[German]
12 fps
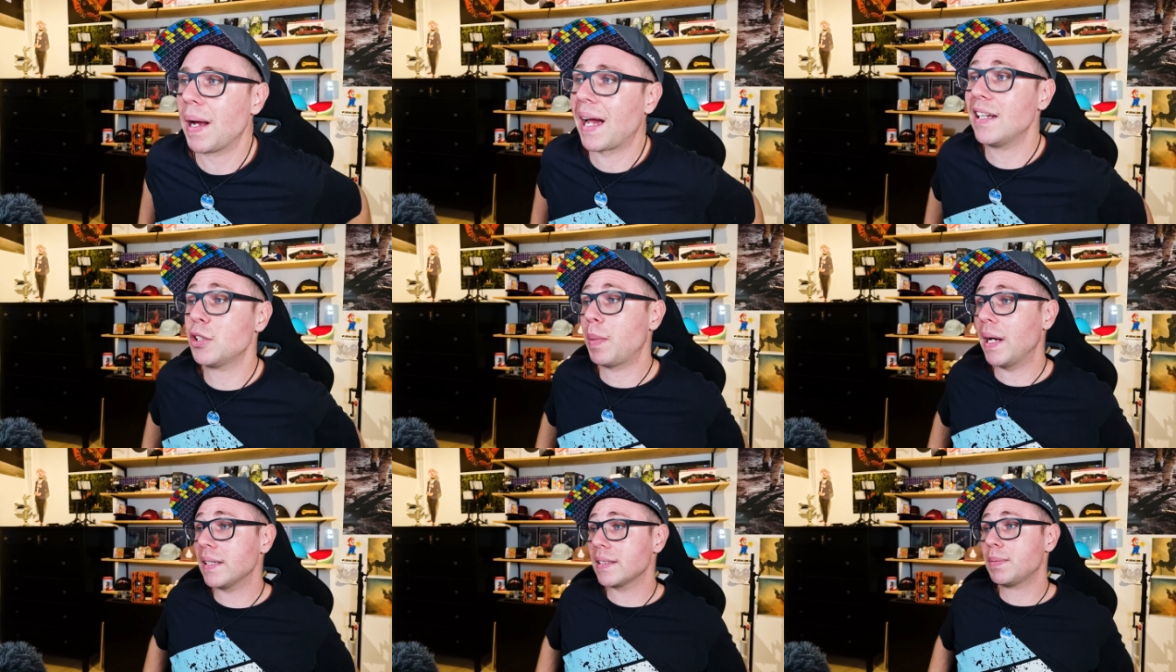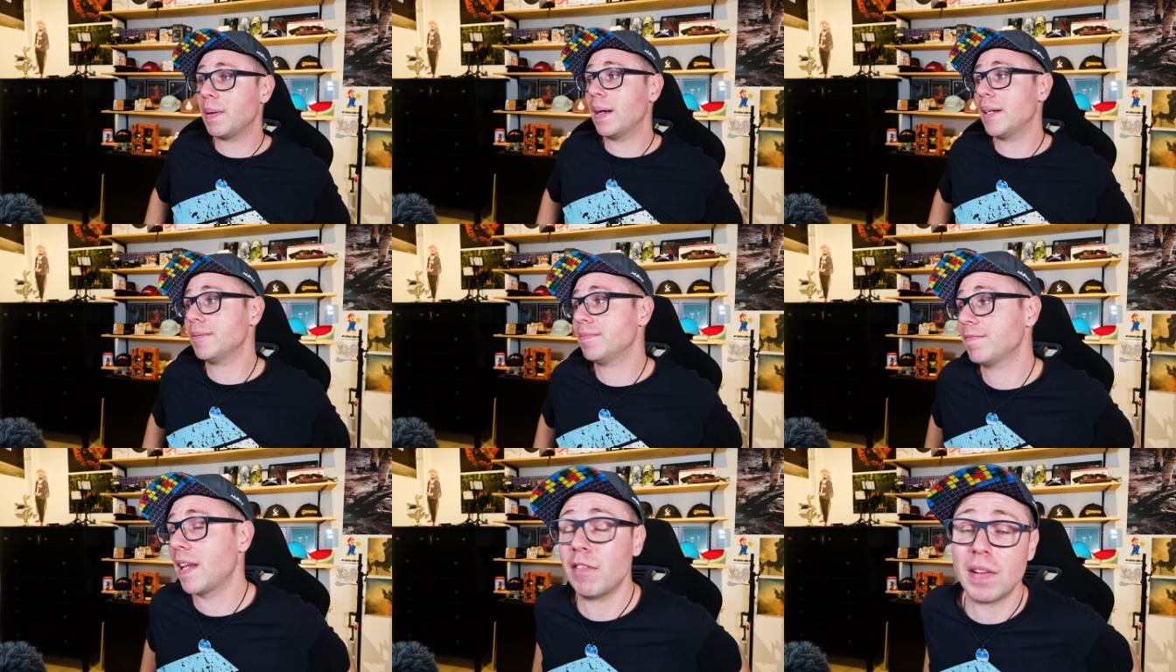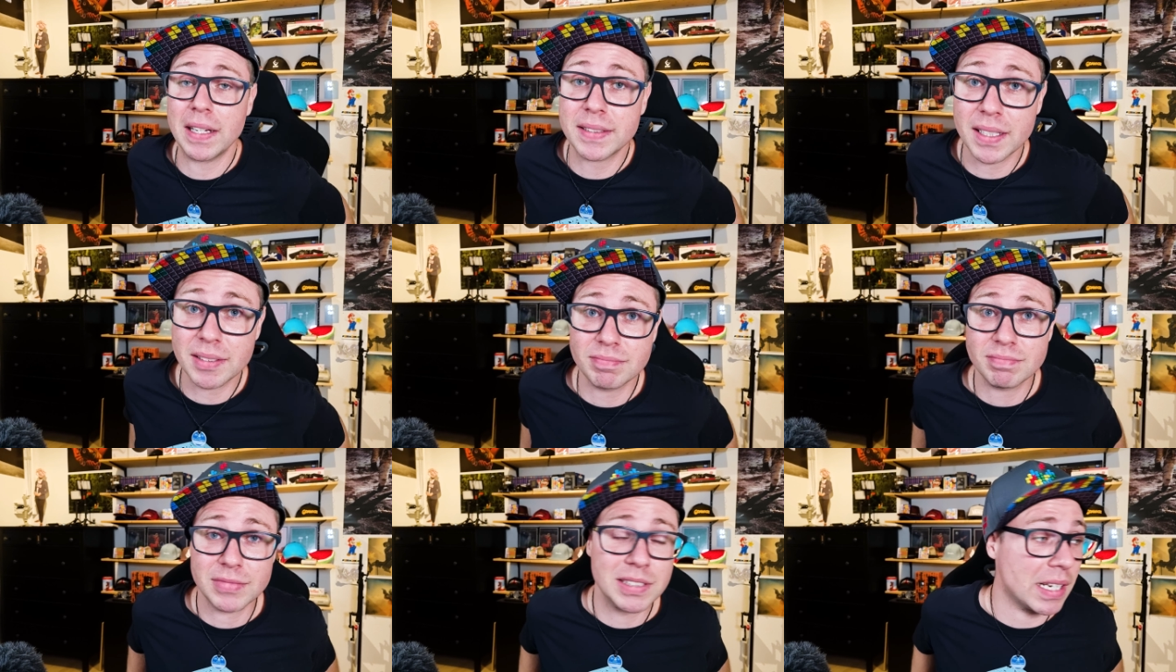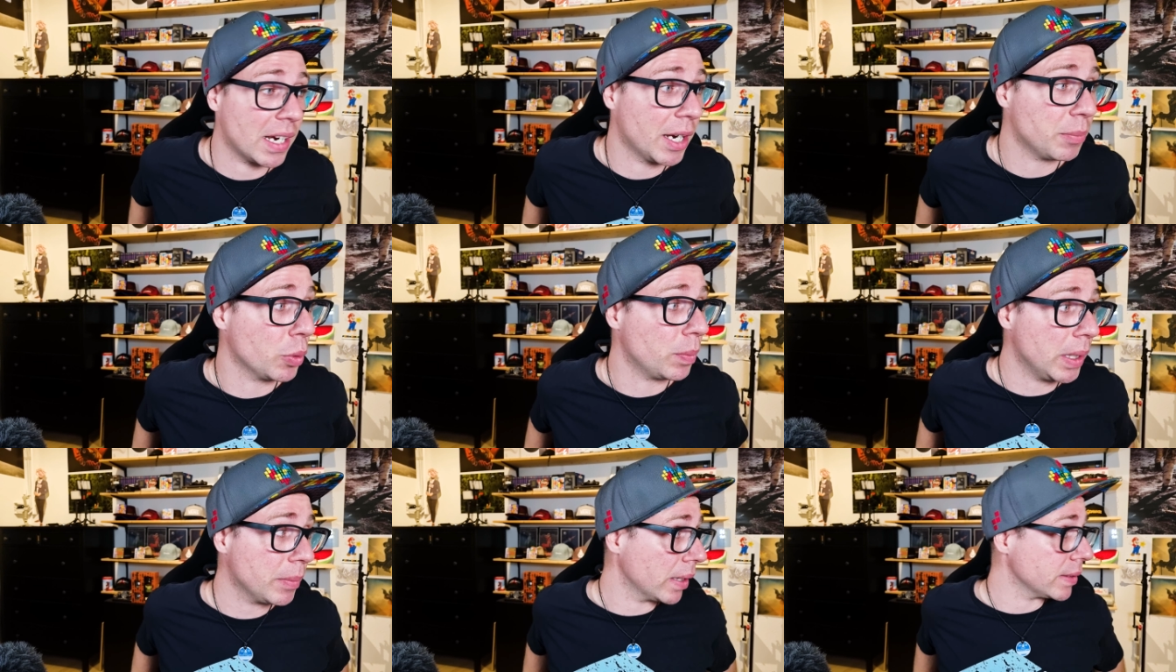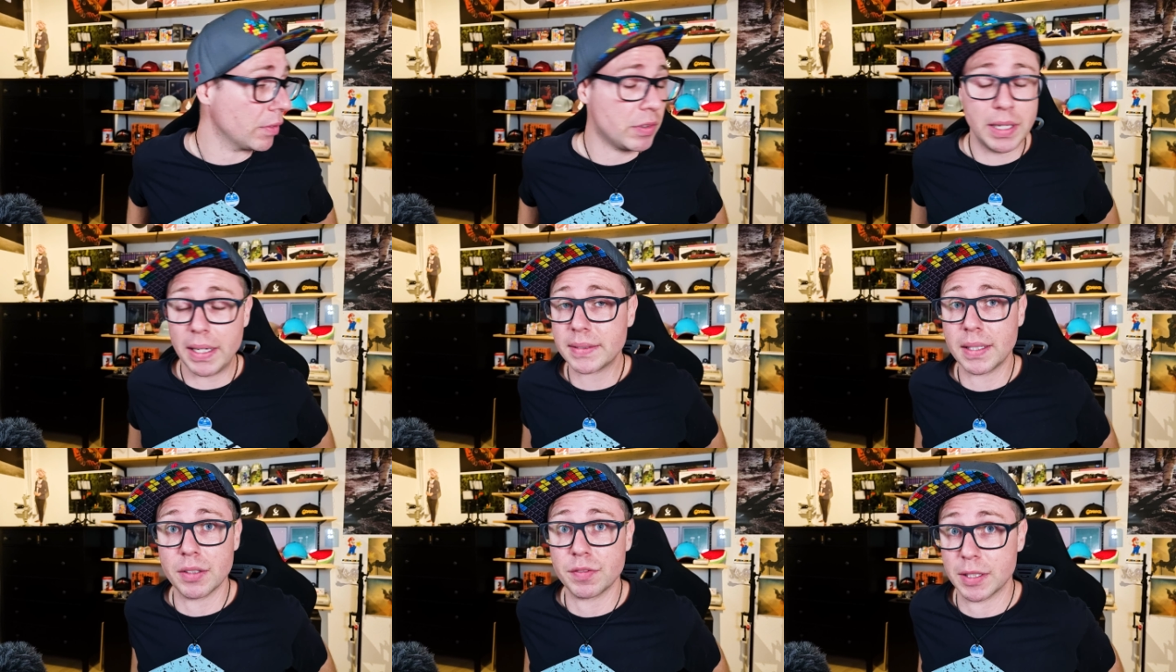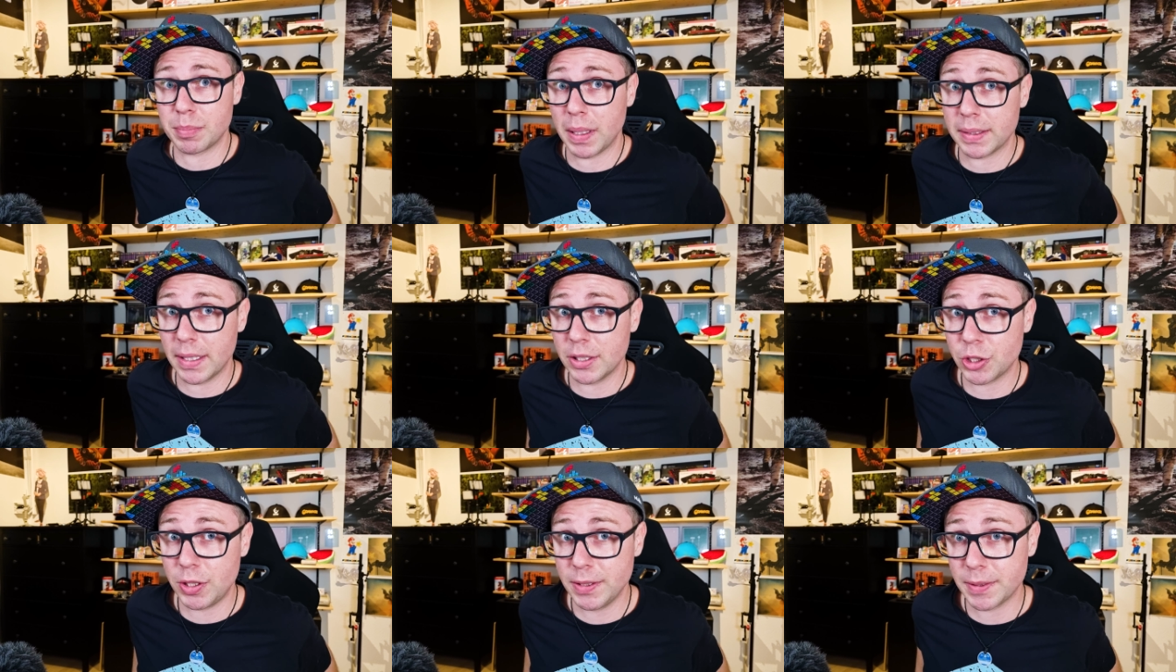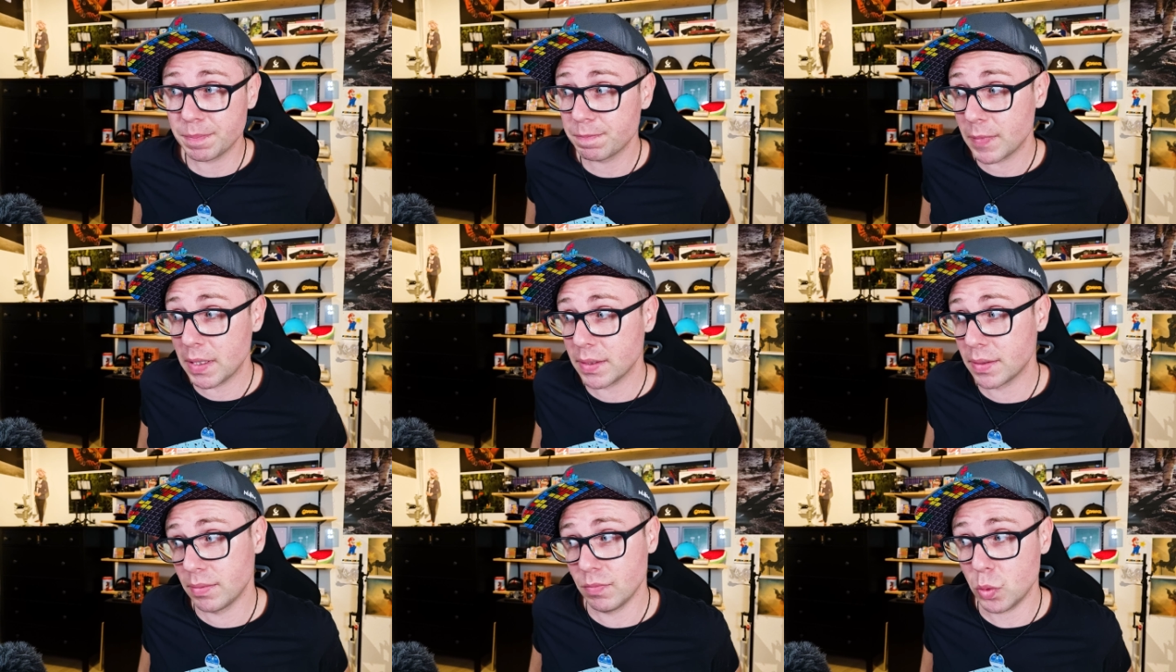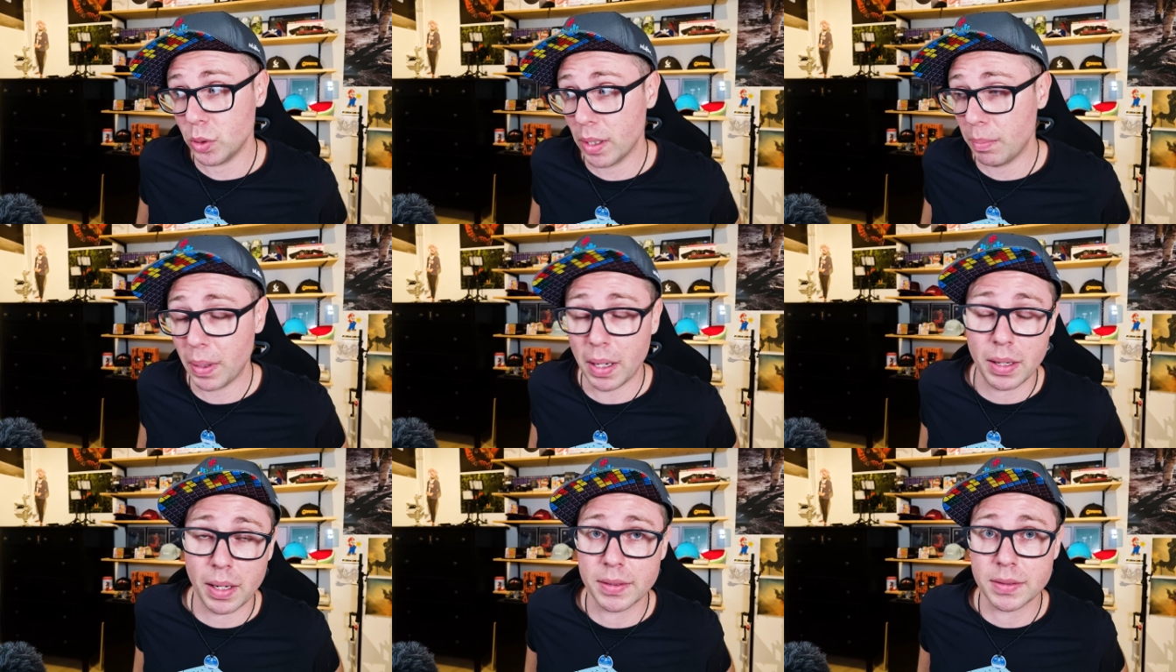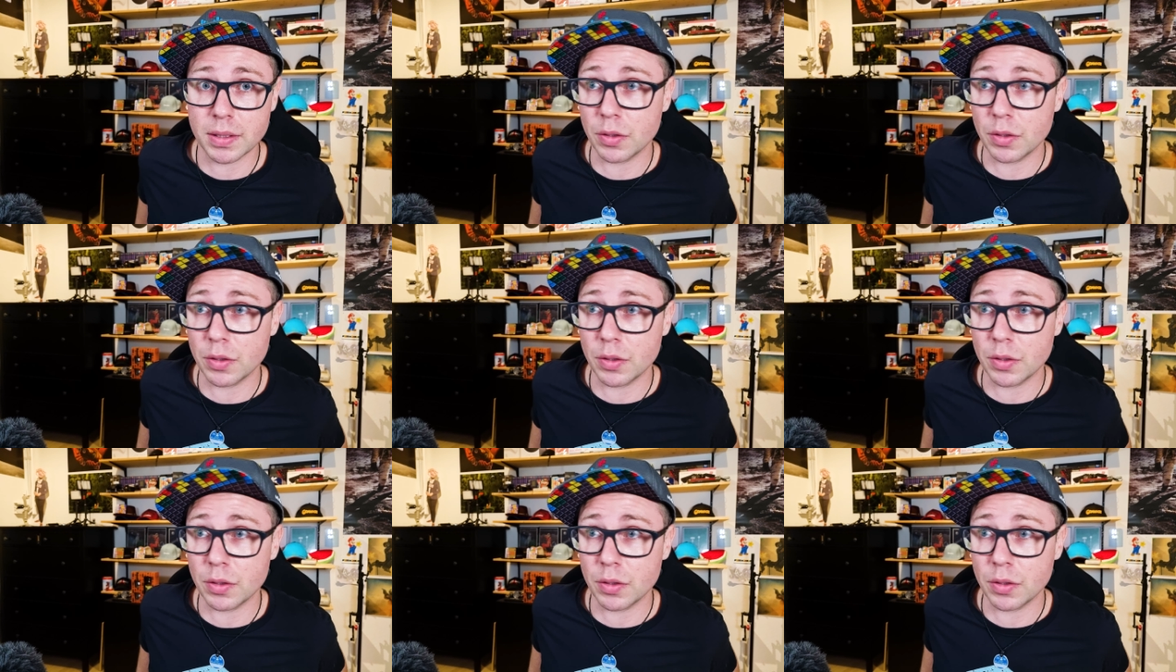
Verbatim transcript: Man kann den Speicher zwar erweitern, ist gar kein Problem, kannst einfach eine externe Festplatte anschließen, ist wunderbar, kannst